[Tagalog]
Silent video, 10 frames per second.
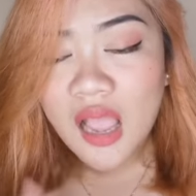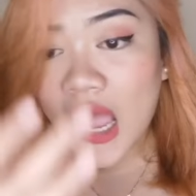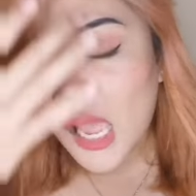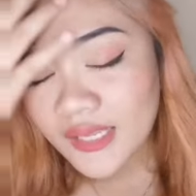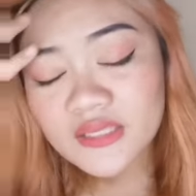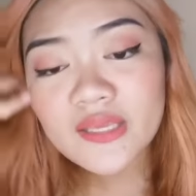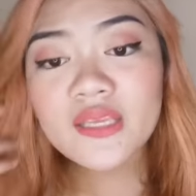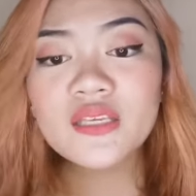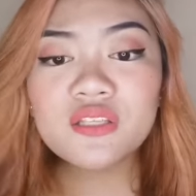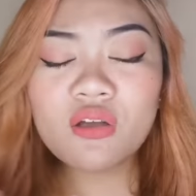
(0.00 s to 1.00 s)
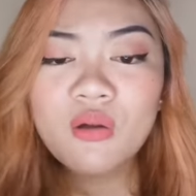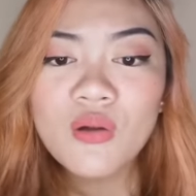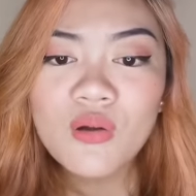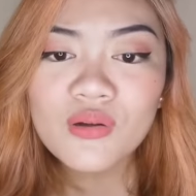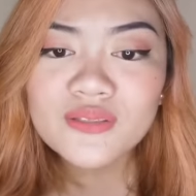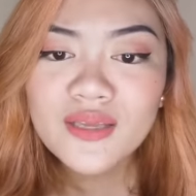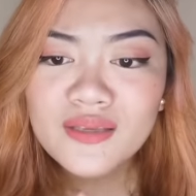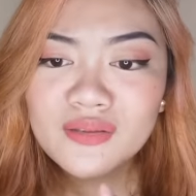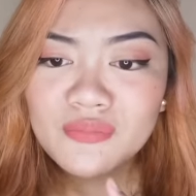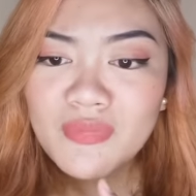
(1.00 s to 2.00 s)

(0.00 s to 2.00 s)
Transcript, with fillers: Ay, thank you! Thank you,